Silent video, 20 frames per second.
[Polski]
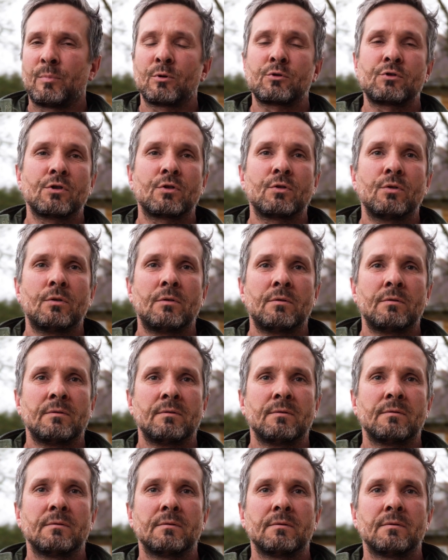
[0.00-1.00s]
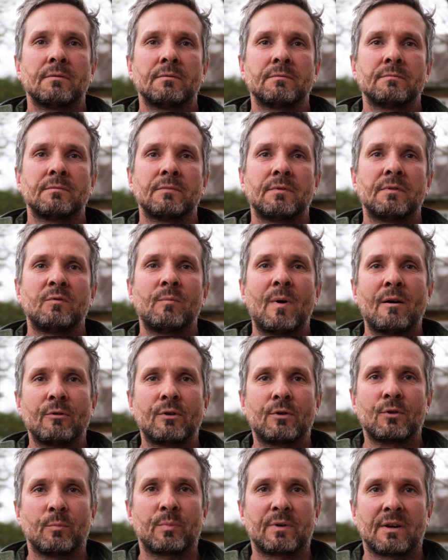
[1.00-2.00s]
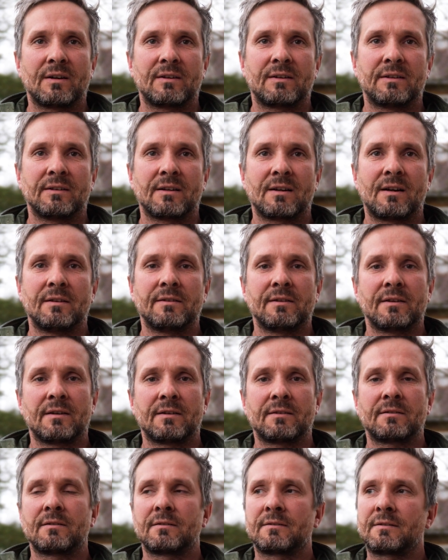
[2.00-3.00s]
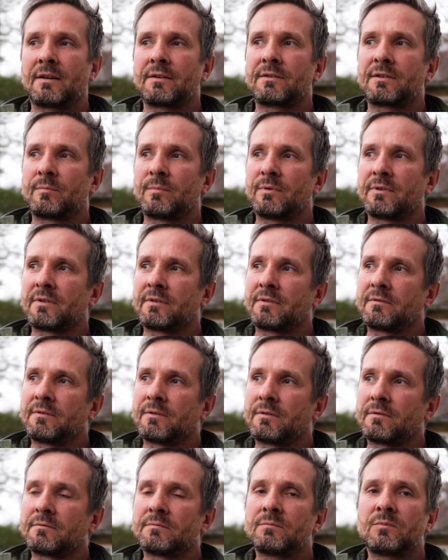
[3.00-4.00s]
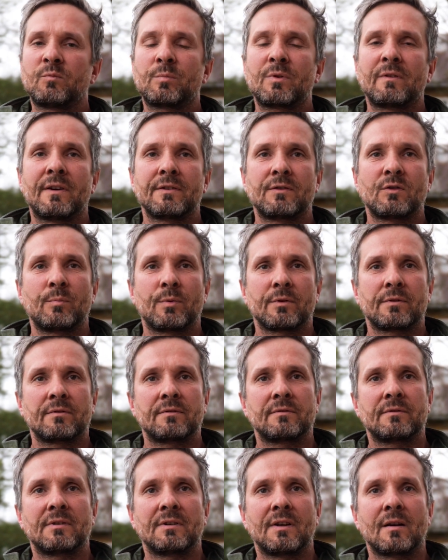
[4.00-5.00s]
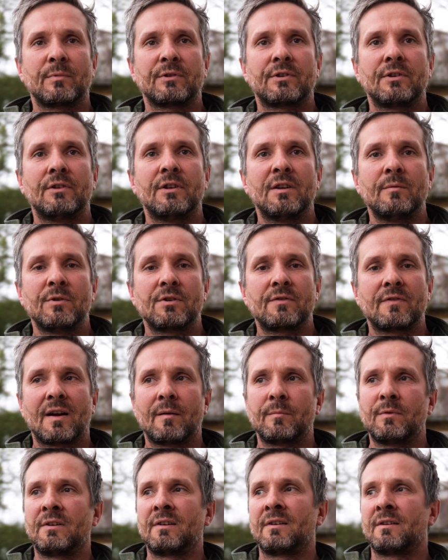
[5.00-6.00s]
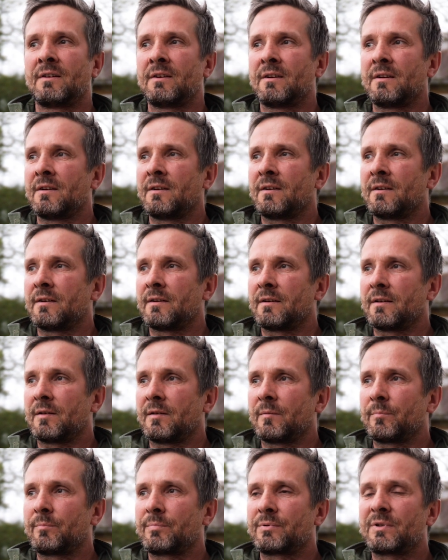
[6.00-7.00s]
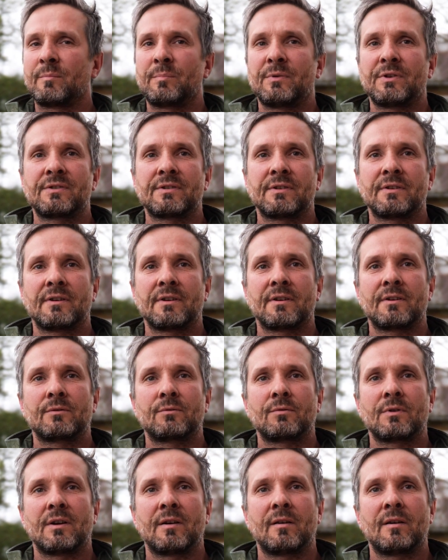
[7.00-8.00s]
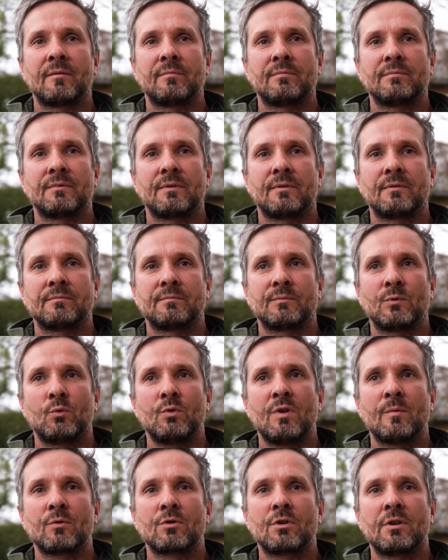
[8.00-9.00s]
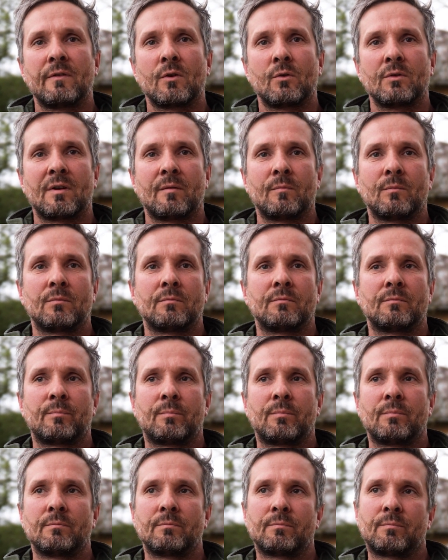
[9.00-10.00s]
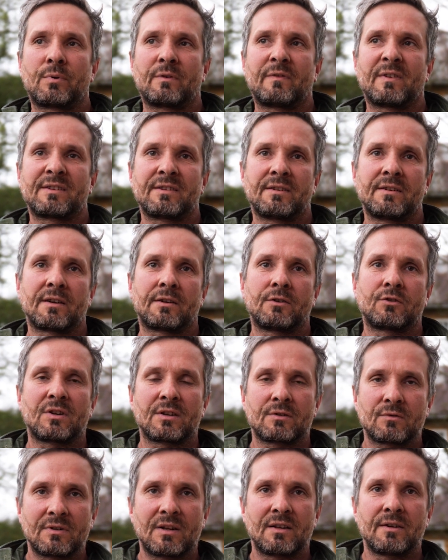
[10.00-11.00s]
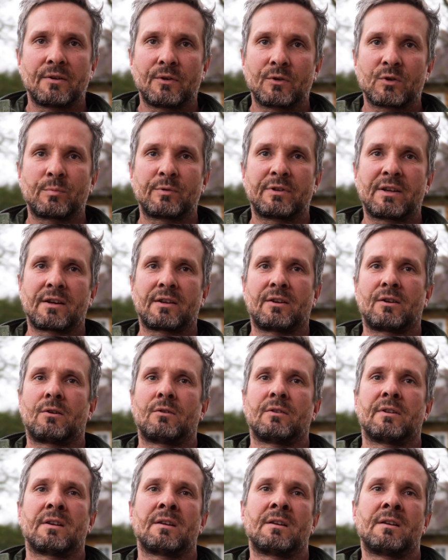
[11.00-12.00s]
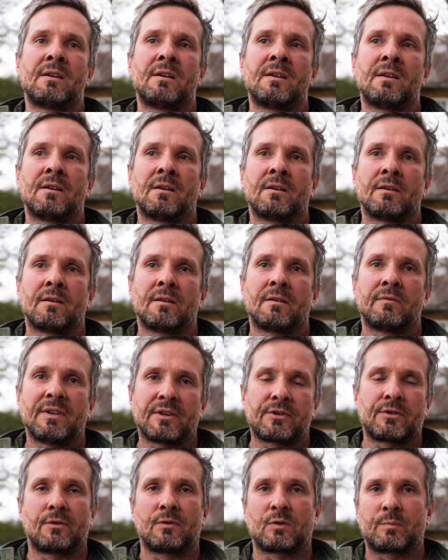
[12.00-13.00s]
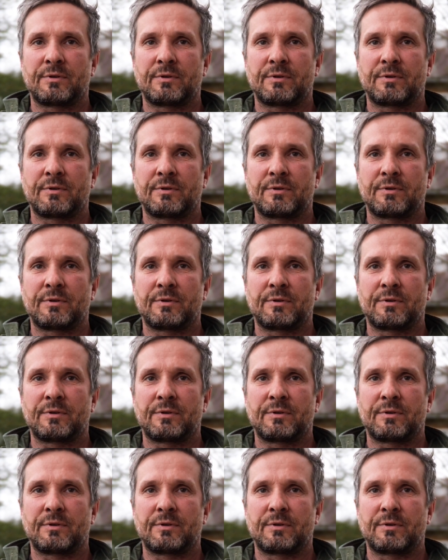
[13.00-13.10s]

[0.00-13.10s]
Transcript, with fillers: po cichu i w małych grupkach generalnie, tak żeby no, wprowadzić jakby tylnymi drzwiami e, przepisy, które no, uniemożliwią nam prowadzenie jakiejś racjonalnej gospodarki rolnej e, w naszych